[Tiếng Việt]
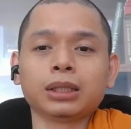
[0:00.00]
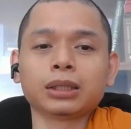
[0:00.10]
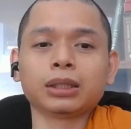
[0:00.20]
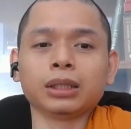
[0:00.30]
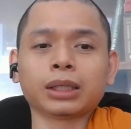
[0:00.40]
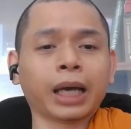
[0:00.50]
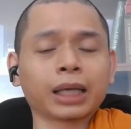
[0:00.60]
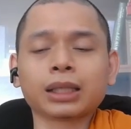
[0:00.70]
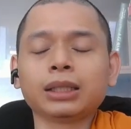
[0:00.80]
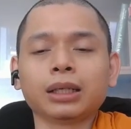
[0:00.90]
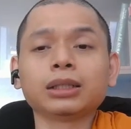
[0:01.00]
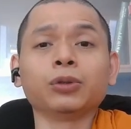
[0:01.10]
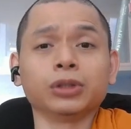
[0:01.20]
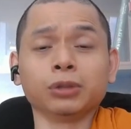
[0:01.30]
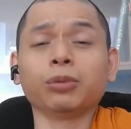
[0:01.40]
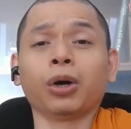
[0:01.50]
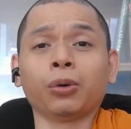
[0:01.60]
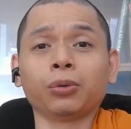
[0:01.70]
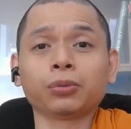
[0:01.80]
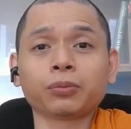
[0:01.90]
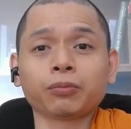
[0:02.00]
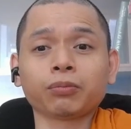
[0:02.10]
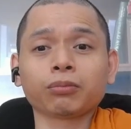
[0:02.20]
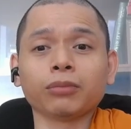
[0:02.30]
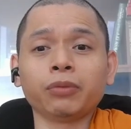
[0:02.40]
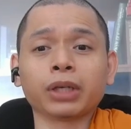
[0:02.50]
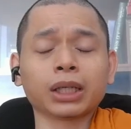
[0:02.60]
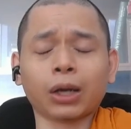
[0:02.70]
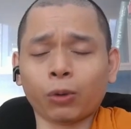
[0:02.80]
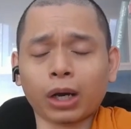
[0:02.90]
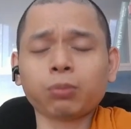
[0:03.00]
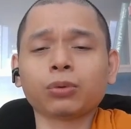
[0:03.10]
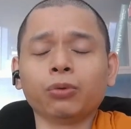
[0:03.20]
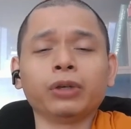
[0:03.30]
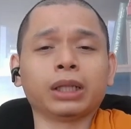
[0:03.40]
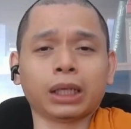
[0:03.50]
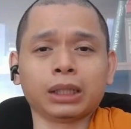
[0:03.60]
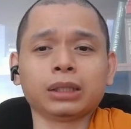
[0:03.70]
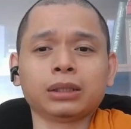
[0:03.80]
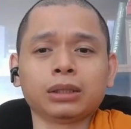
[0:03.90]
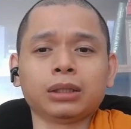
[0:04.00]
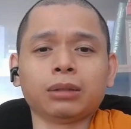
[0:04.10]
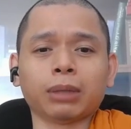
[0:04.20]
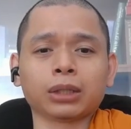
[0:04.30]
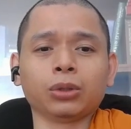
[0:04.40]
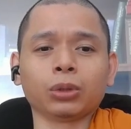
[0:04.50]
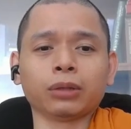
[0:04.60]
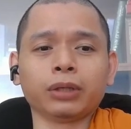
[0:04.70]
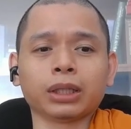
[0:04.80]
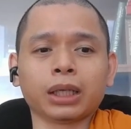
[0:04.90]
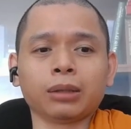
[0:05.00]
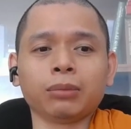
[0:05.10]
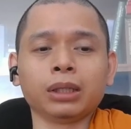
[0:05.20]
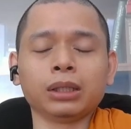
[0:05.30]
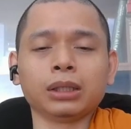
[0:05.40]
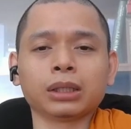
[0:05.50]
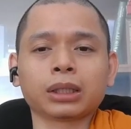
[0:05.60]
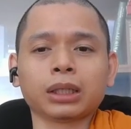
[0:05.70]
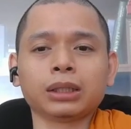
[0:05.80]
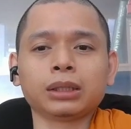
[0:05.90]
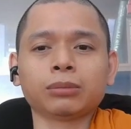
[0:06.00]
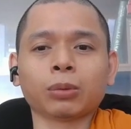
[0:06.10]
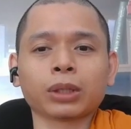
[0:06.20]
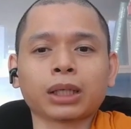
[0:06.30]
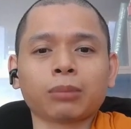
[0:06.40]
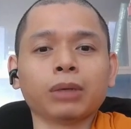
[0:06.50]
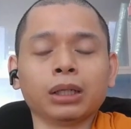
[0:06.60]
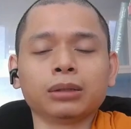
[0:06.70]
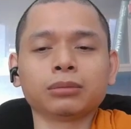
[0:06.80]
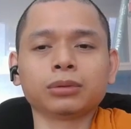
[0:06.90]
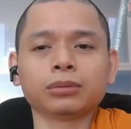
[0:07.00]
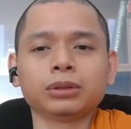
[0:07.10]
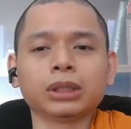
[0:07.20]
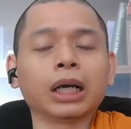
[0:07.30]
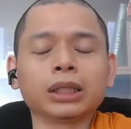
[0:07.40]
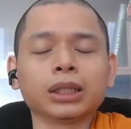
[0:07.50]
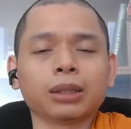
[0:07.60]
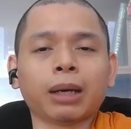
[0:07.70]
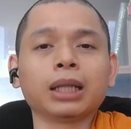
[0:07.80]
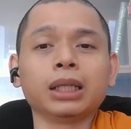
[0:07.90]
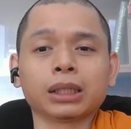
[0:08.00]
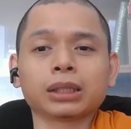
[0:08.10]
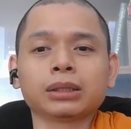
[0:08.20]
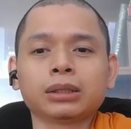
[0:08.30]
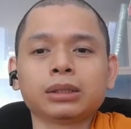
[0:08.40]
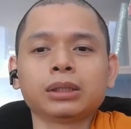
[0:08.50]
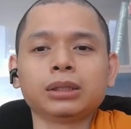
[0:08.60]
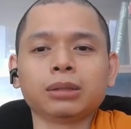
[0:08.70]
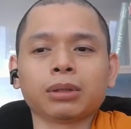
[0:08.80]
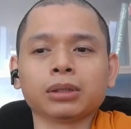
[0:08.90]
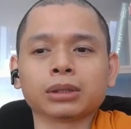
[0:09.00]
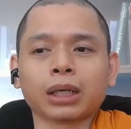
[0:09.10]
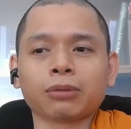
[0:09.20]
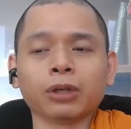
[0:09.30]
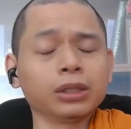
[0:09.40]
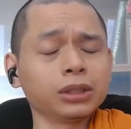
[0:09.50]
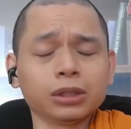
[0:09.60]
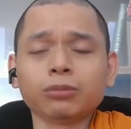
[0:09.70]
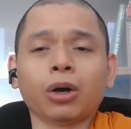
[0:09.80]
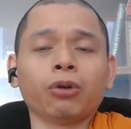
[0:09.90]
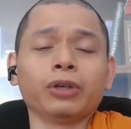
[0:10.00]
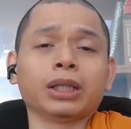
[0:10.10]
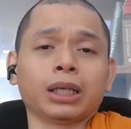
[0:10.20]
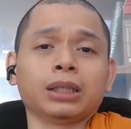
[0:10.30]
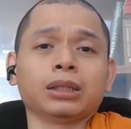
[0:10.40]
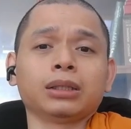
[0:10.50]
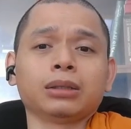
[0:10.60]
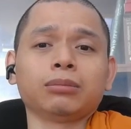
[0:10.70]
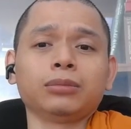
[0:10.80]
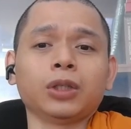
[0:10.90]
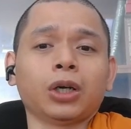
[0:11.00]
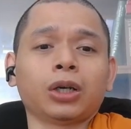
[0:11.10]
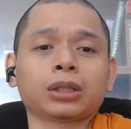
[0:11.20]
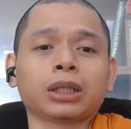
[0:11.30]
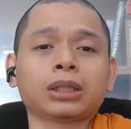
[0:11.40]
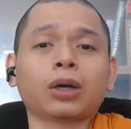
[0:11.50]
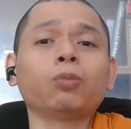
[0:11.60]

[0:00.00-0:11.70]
thì cả thế giới đều ngưỡng mộ bởi vì cái đầu óc của vị này mặc dù là vị này bị cái một cái căn bệnh gần như là bại liệt nhưng mà người ta vẫn ngưỡng mộ vị này do cái cống